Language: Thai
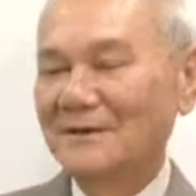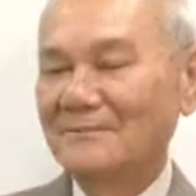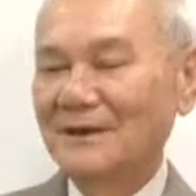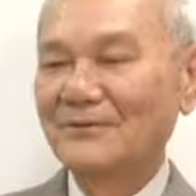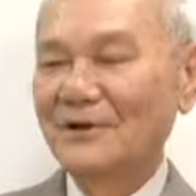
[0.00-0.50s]

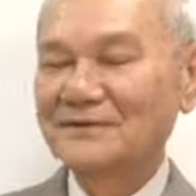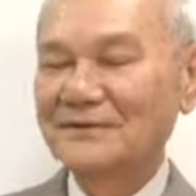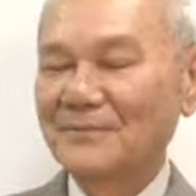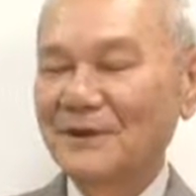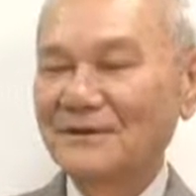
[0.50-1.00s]
ไม่ว่าจะ
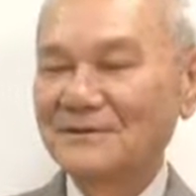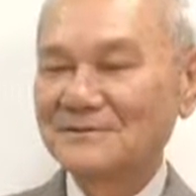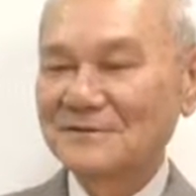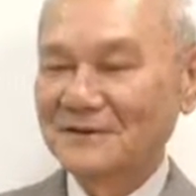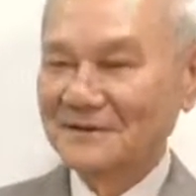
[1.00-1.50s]
เป็นเรื่อง
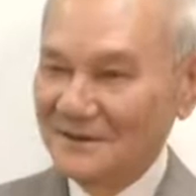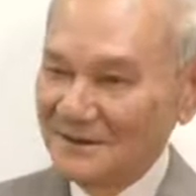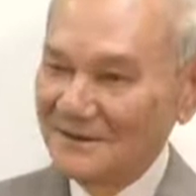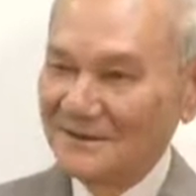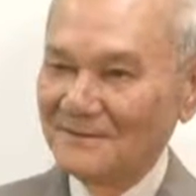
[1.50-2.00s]
สิทธิ
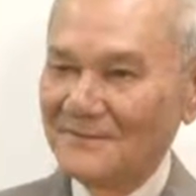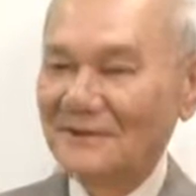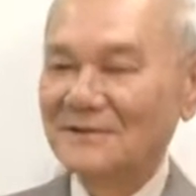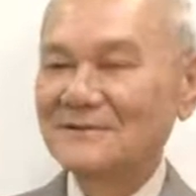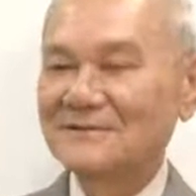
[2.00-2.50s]
ใน
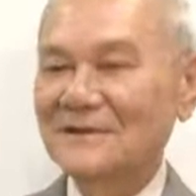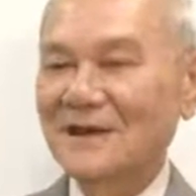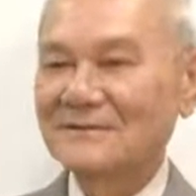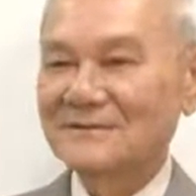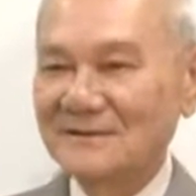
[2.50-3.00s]
เรื่องห
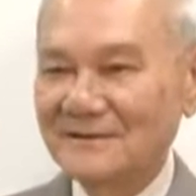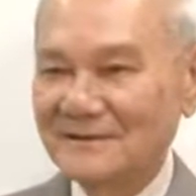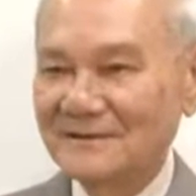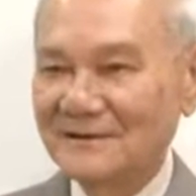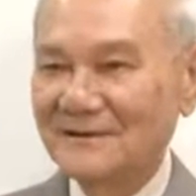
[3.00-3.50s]
น้าที่
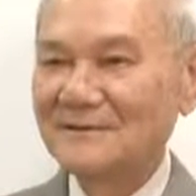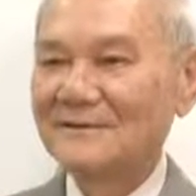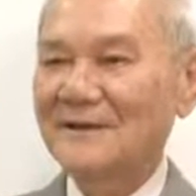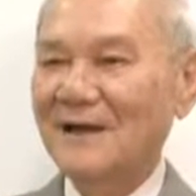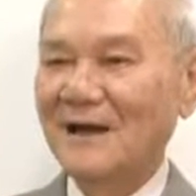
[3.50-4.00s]
ในเรื่อง
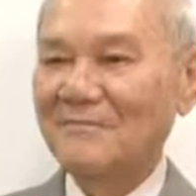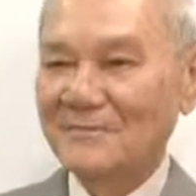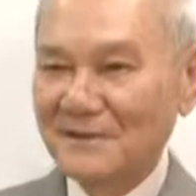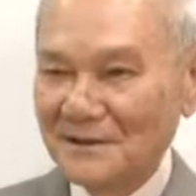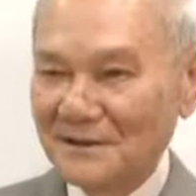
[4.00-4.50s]
การ
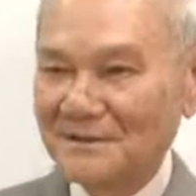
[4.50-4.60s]
เมือง